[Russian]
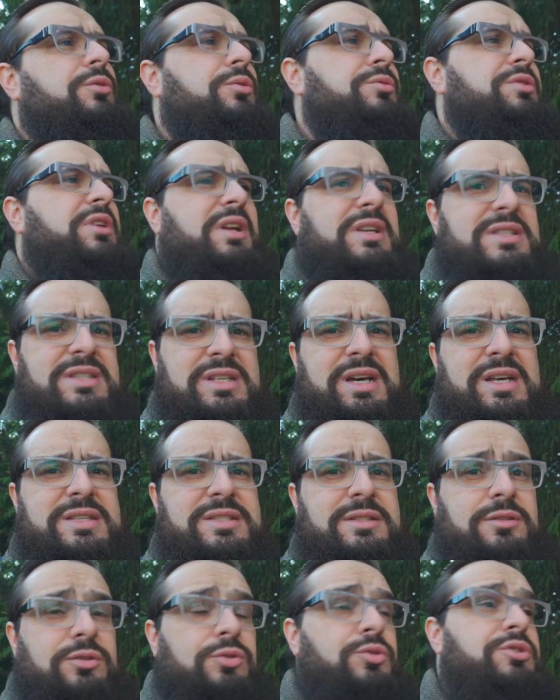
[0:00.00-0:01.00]
но не
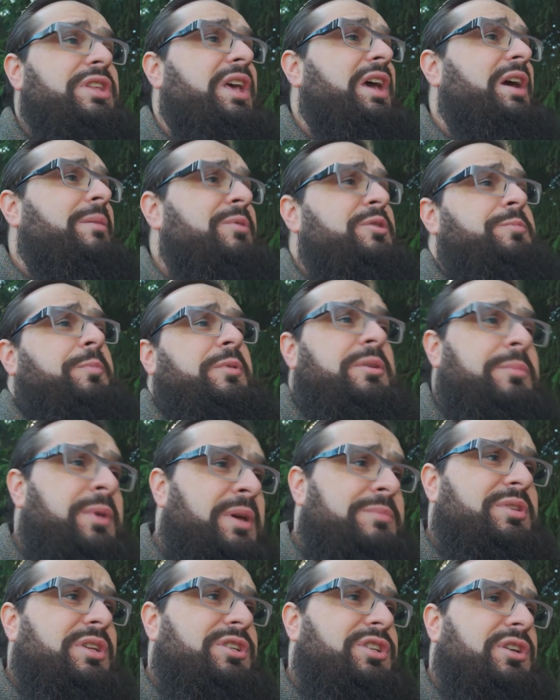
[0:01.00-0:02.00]
рассказано. То есть мы же
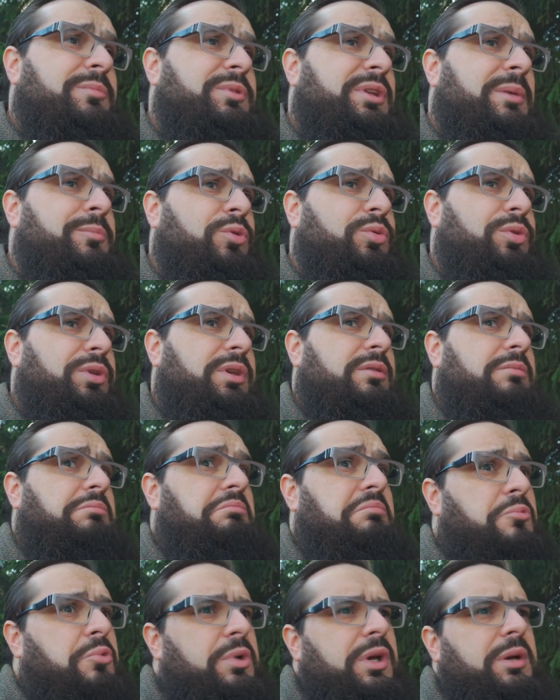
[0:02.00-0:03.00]
понимаем, зачем нам руки?
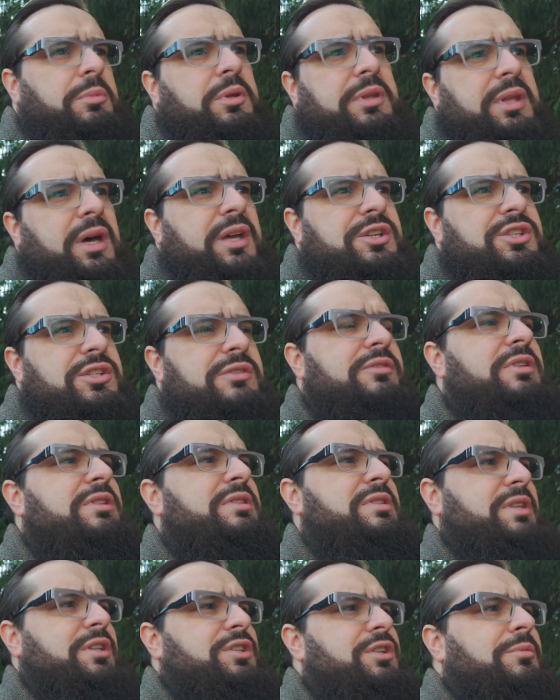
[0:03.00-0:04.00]
Ну, как бы, да,
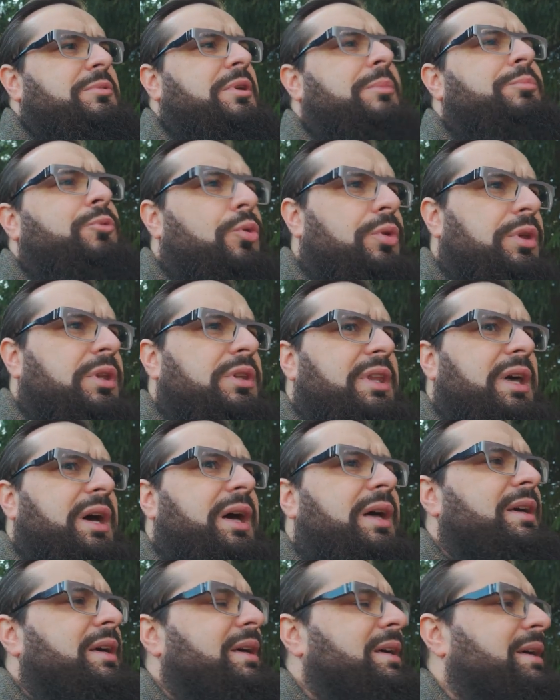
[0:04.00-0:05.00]
очевидно. Зачем нам ноги?
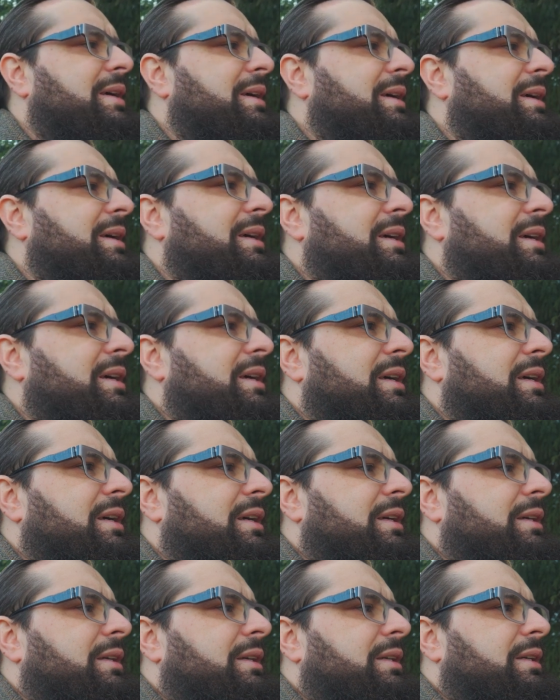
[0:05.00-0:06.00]
Да.
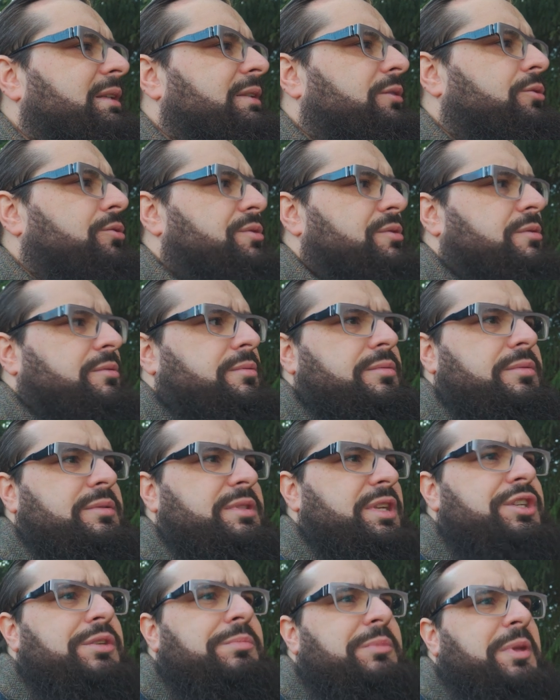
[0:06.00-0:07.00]
То есть
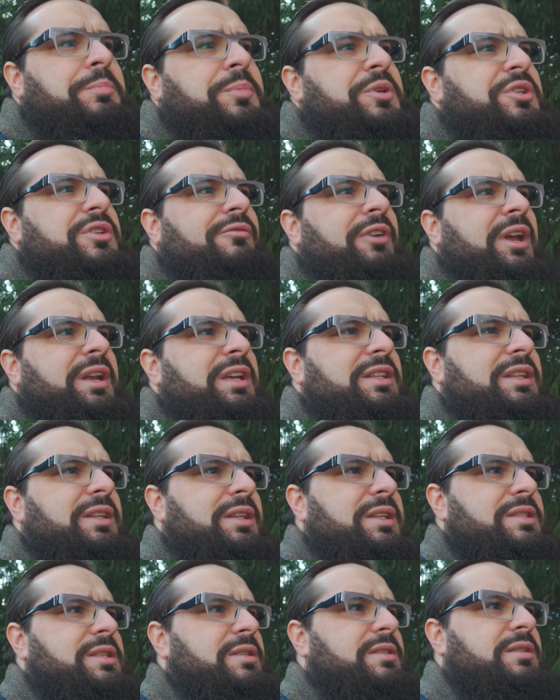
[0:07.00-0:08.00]
зачем там
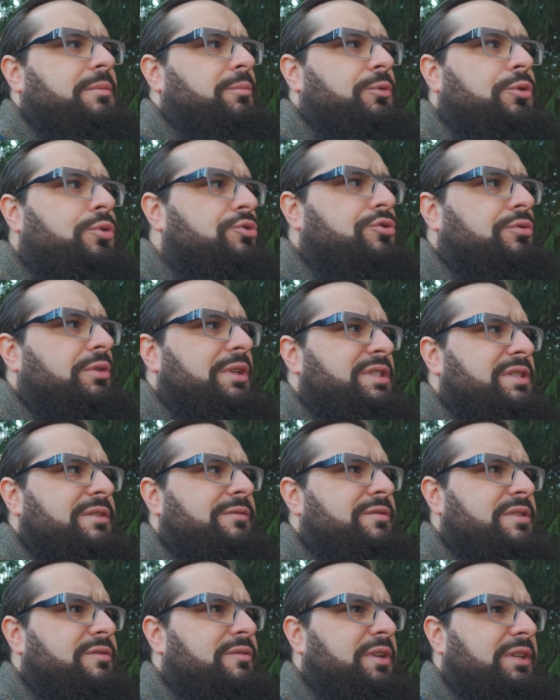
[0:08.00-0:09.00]
пищеварительная система? Тоже нас не
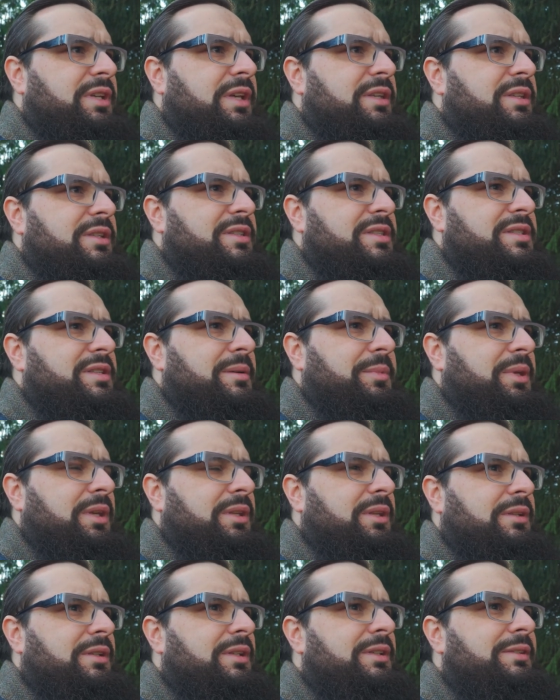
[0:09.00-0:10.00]
вызывает каких-то
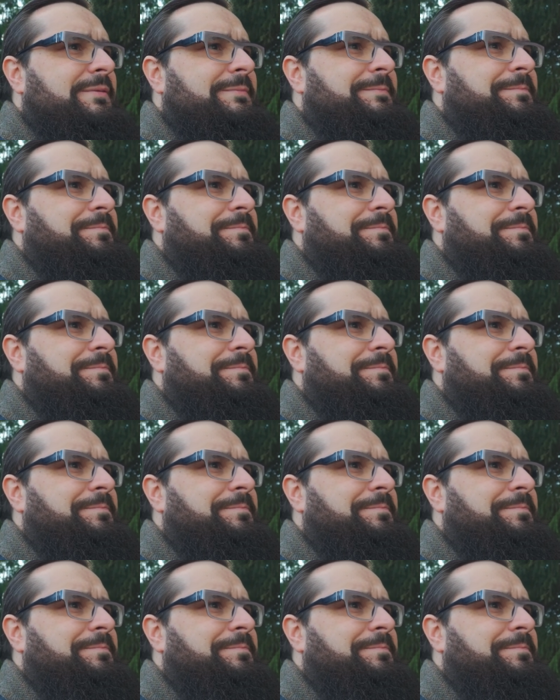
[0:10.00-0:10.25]
сомнений, да?